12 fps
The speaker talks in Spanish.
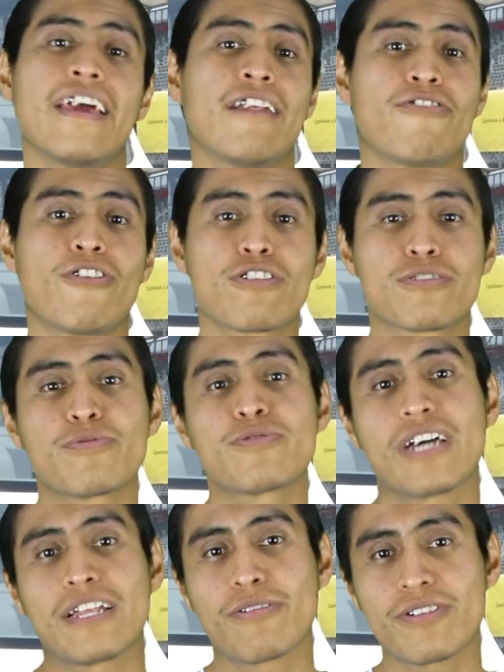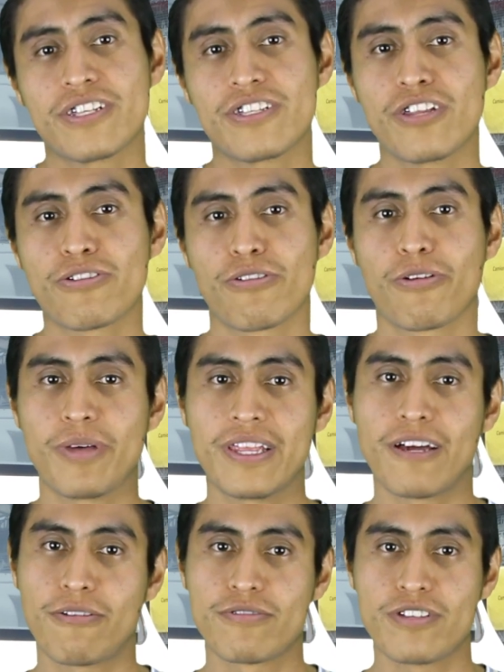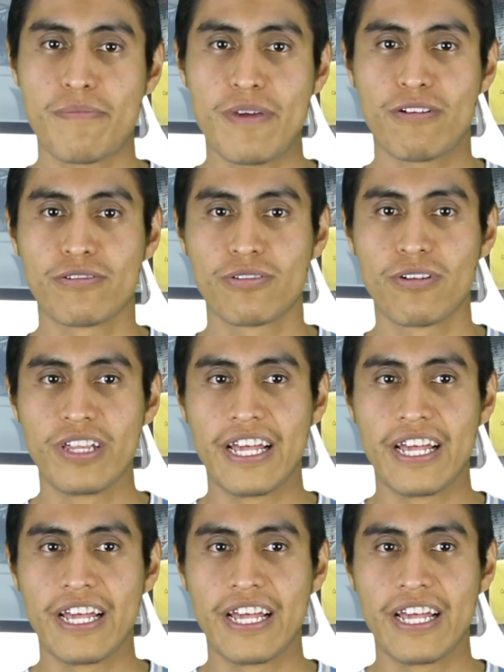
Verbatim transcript: el Volksbus 14190 con semicontrol